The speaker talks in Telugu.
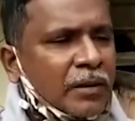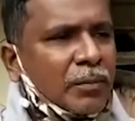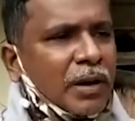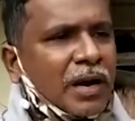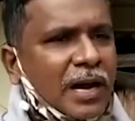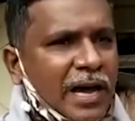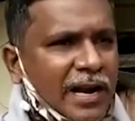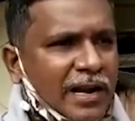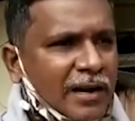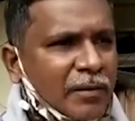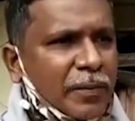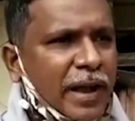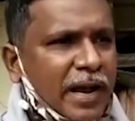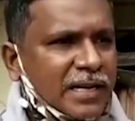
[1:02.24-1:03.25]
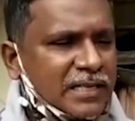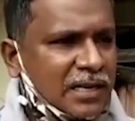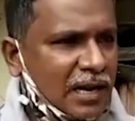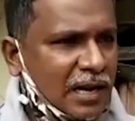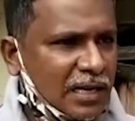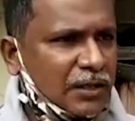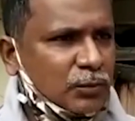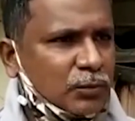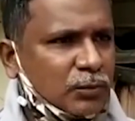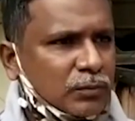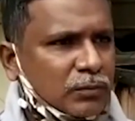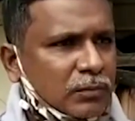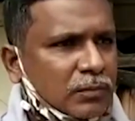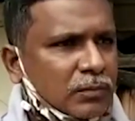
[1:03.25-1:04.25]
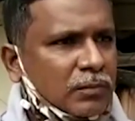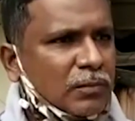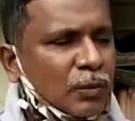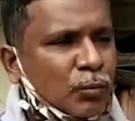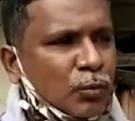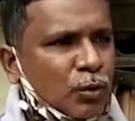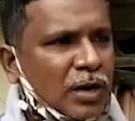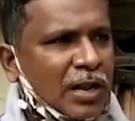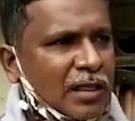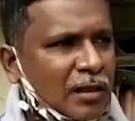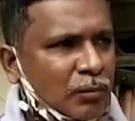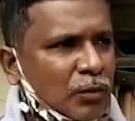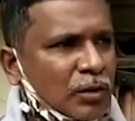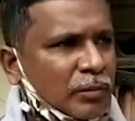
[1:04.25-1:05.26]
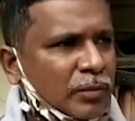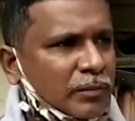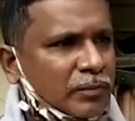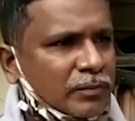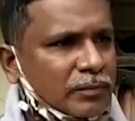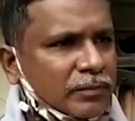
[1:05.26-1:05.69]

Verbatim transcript: మాకు ఆర్ అండ్ ప్యాకేజ్ రాలేదు మా ముగ్గురు అన్నదమ్ములు మేము